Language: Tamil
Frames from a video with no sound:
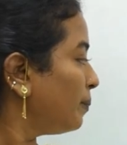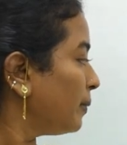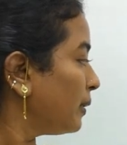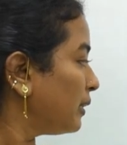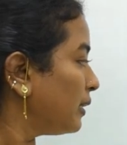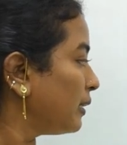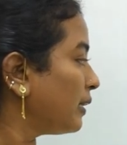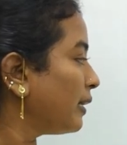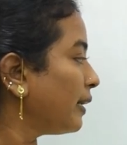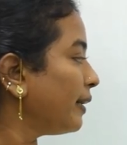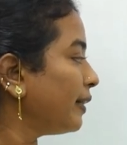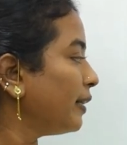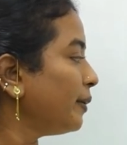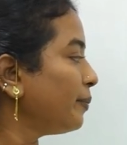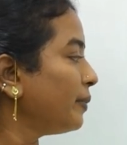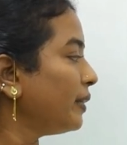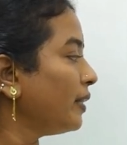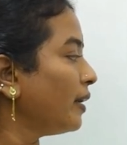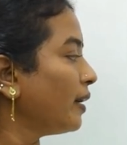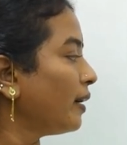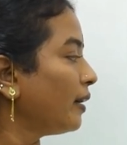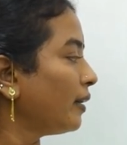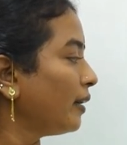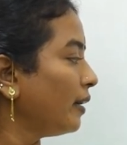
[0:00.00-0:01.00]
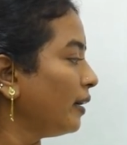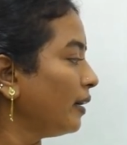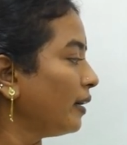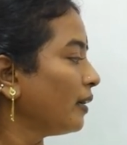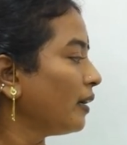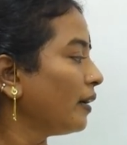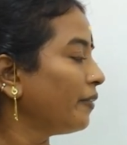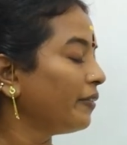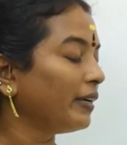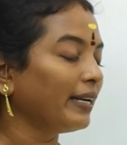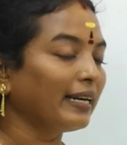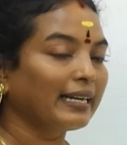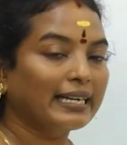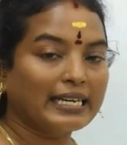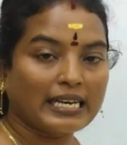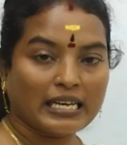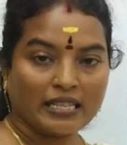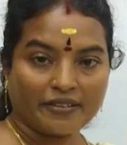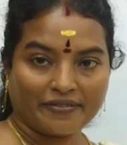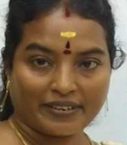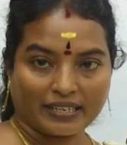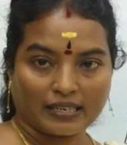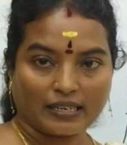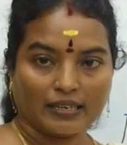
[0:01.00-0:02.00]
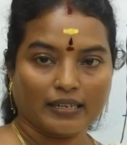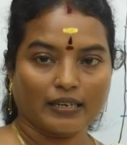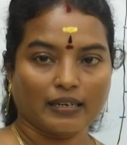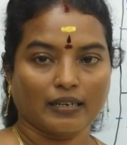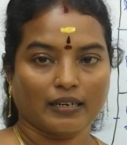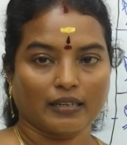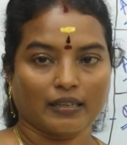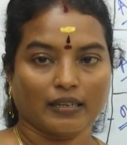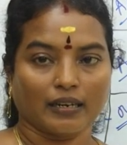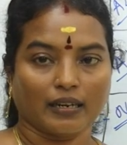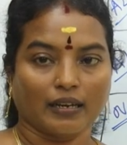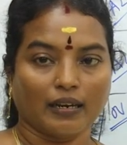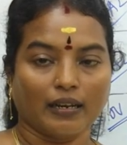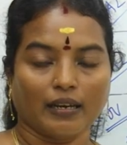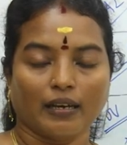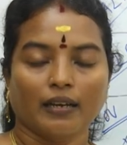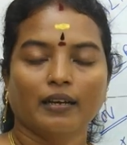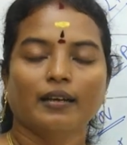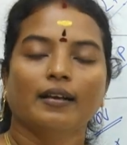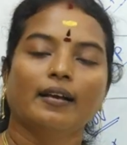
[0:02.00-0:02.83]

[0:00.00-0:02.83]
பத்துக்கு அதிபதியாகி அவர் எட்டாவது வீட்டில் இருக்கிறதுனால